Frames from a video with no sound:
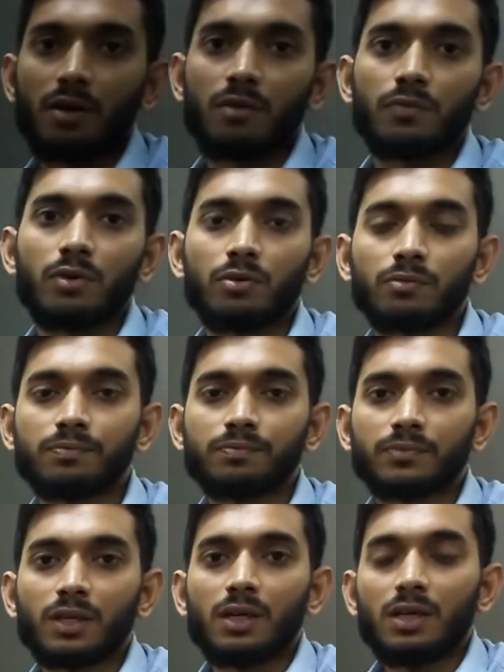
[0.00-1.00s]
ஆகி ஆஃப் ஆகும்
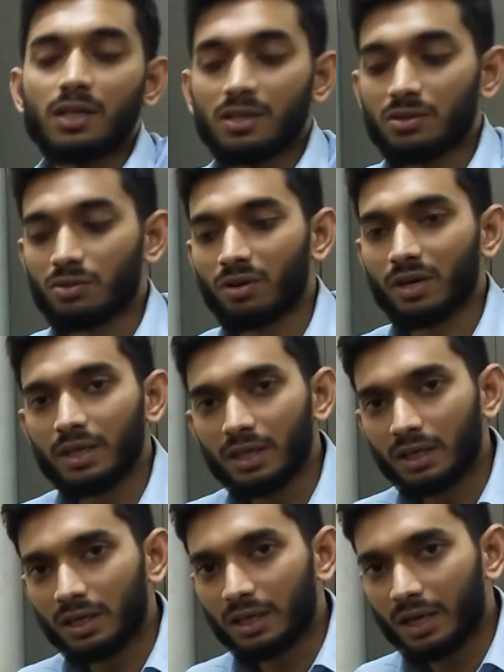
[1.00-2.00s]
ஸோ இது
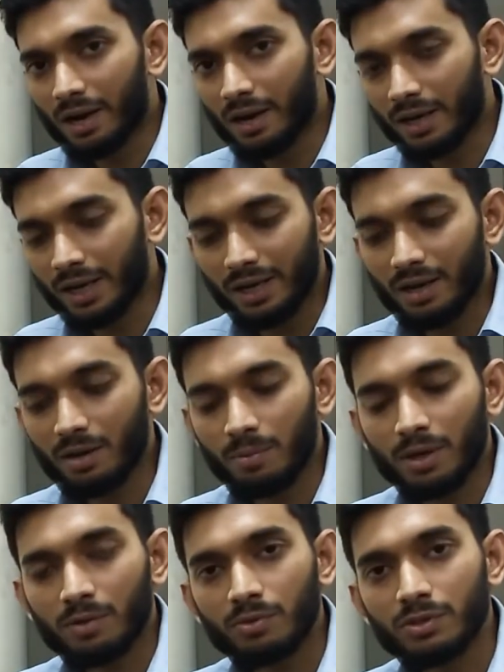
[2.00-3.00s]
என்னால் கையால்
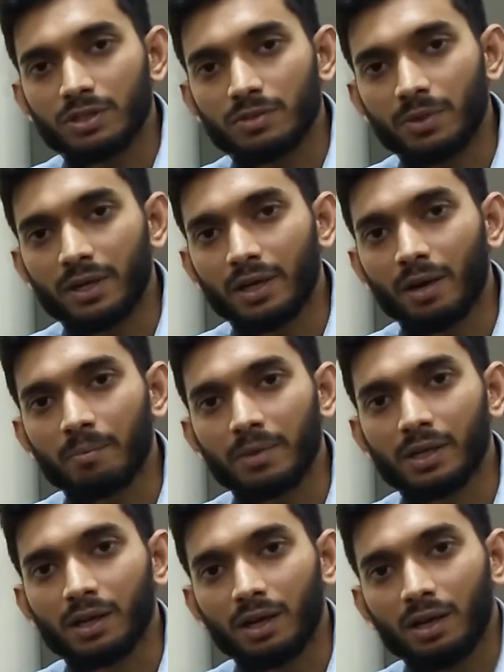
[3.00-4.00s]
பண்ண முடிஞ்ச ஸ்பீடு
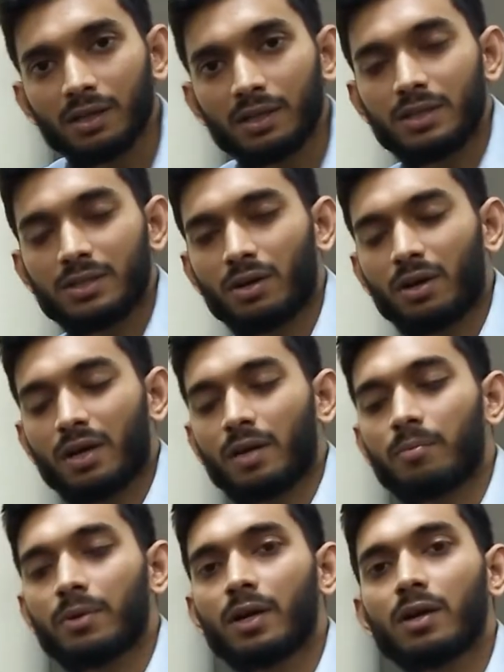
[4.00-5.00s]
கம்மி தான் அதே ஷார்ட்
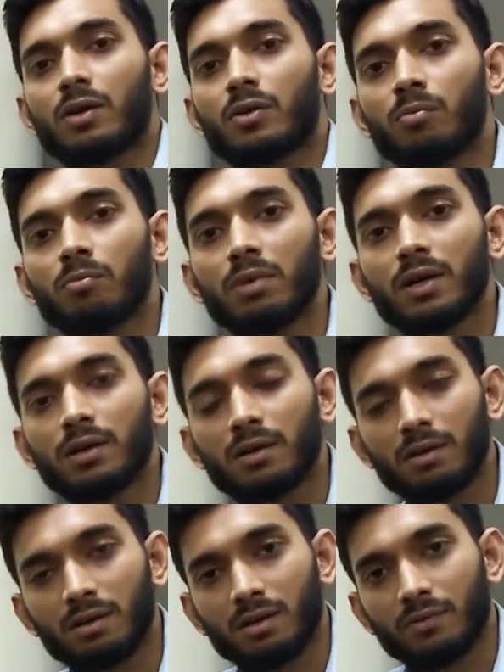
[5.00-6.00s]
டைம் பீரியடில் ரொம்ப
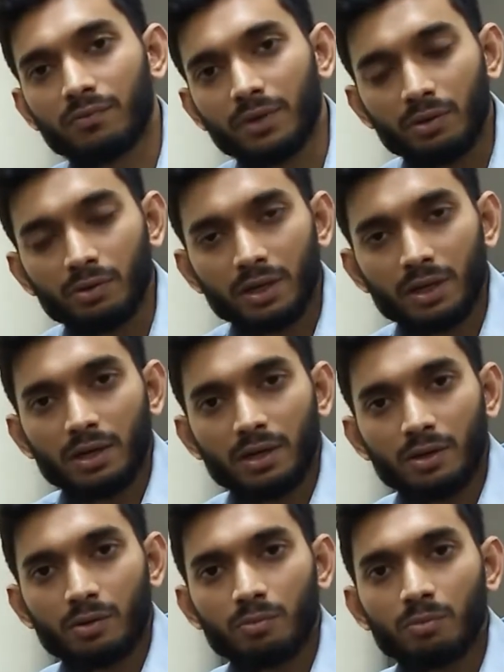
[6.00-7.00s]
ஃப்ரீக்வெண்ட்டாக
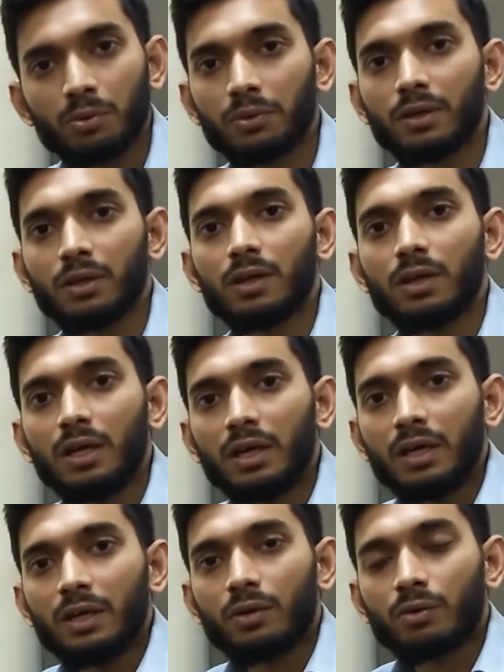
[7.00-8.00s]
நடக்கும்போது
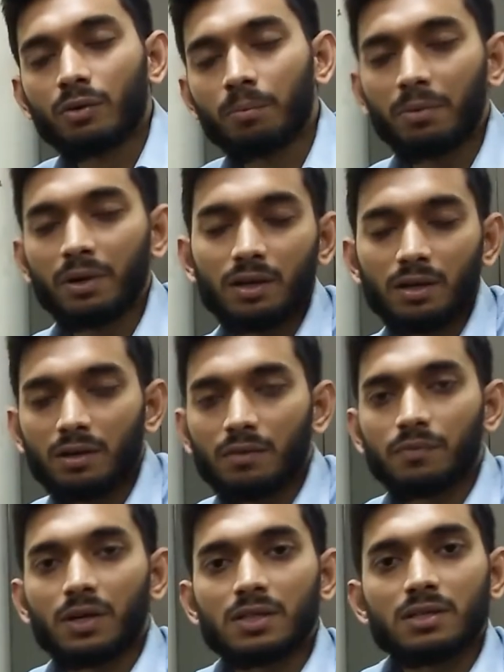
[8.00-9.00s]
ரொம்ப
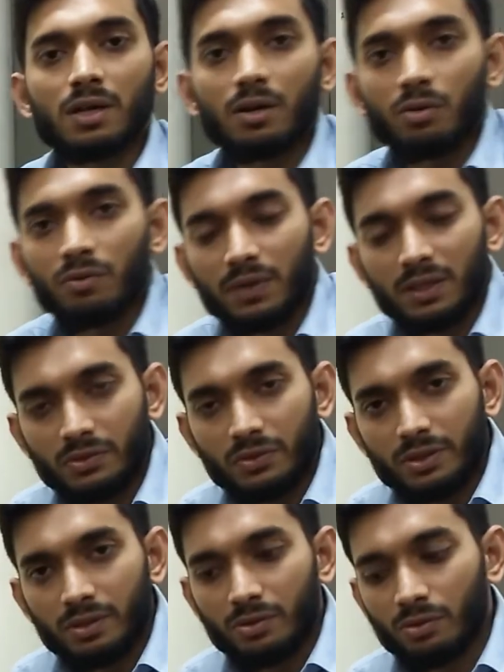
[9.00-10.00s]
ஃபாஸ்ட்டான ஒரு
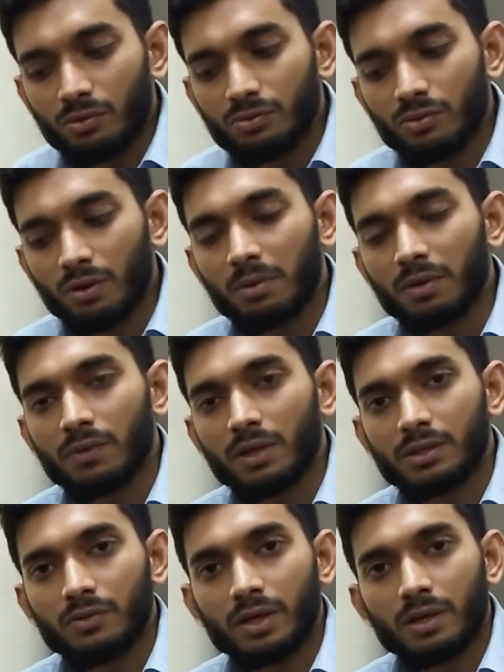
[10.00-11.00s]
ஃப்ளக்ஷுவேஷன் இருக்கும் ஸோ அப்படி
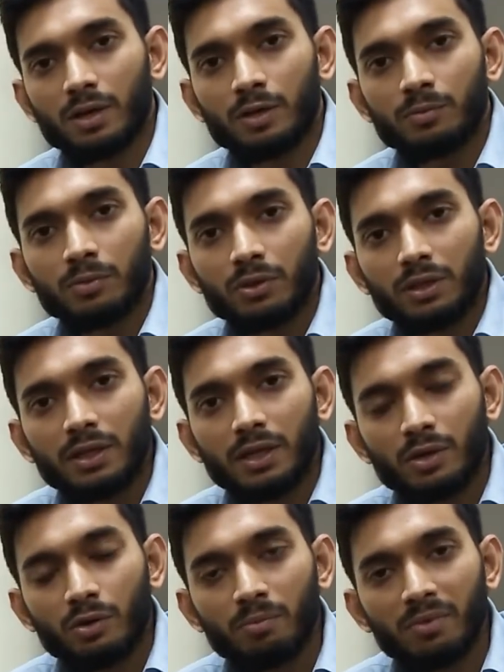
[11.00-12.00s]
ஃப்ளக்ஷுவேட் ஆகும்போது
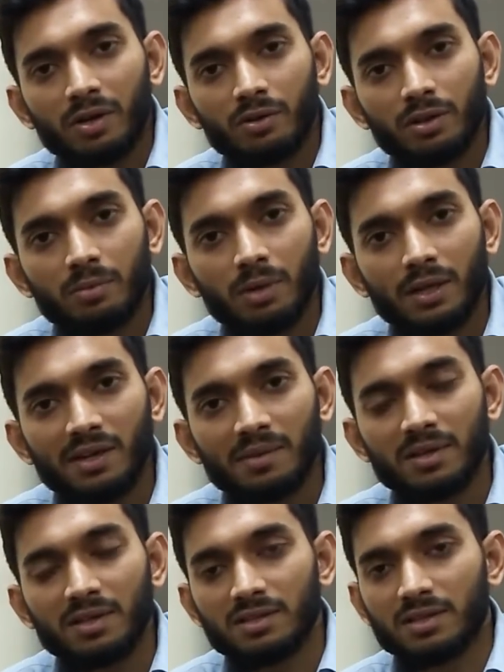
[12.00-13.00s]
எக்யூப்மெண்ட் வந்து
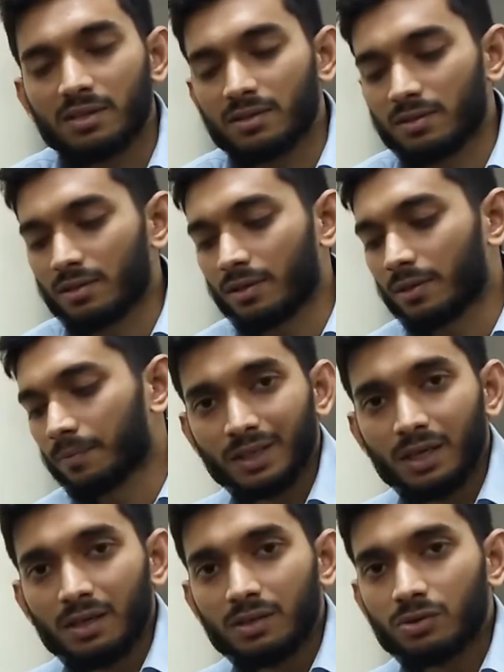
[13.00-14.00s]
பாதிக்கப்படுறதுக்கு சான்சஸ் இருக்குது
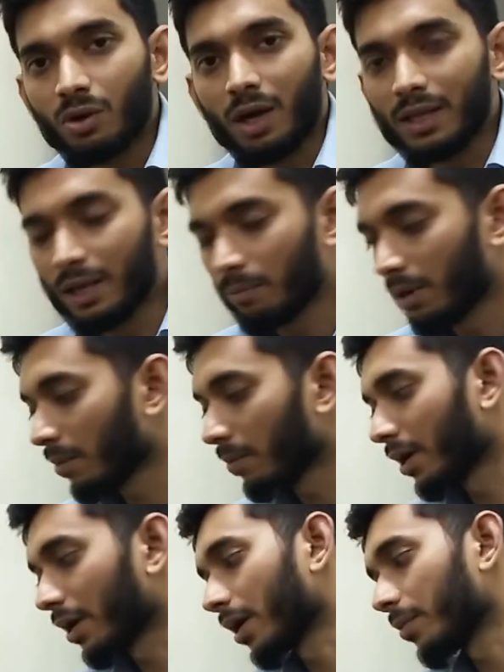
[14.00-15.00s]
ஸோ அதே
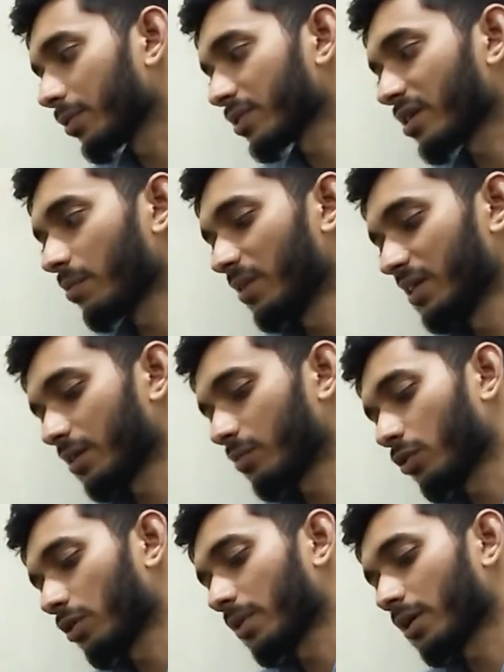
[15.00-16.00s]
பல்பை நான் இப்போ ஸ்டெபிலைசர்
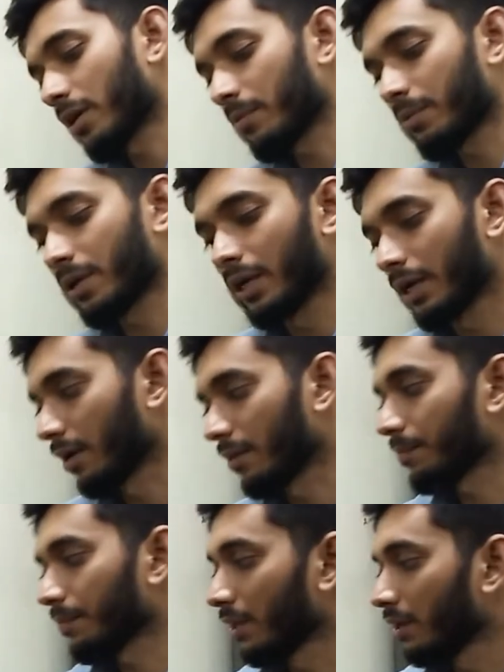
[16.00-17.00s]
மூலமாக கனெக்ட் பண்ணியிருக்கேன்
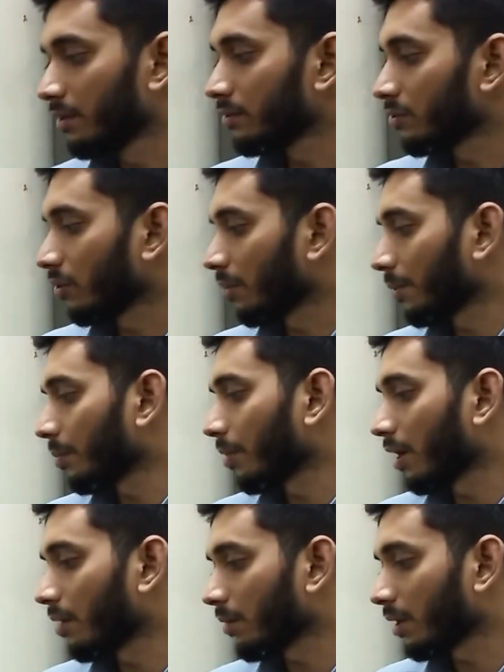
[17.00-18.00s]
ஸோ நம்ம இப்போ
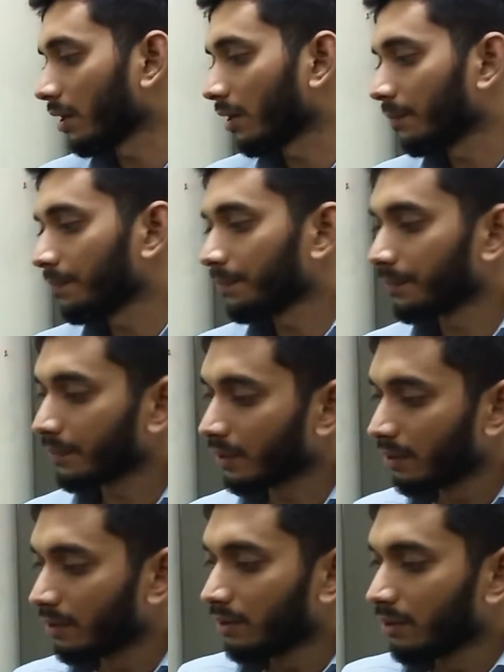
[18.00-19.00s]
ஆன் பண்ணலாம்
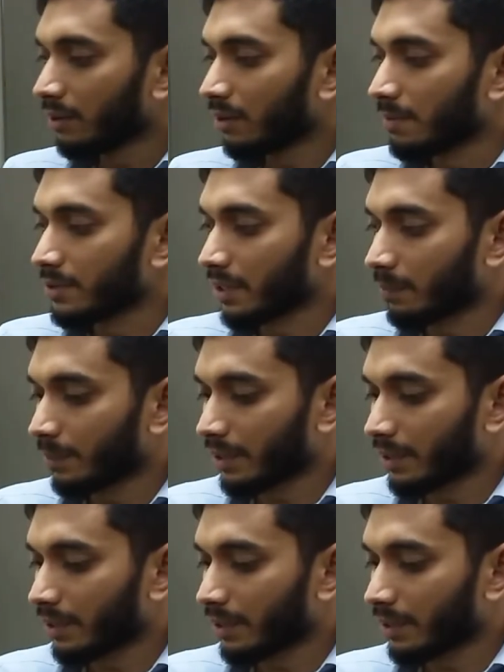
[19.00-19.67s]
இப்போ செக்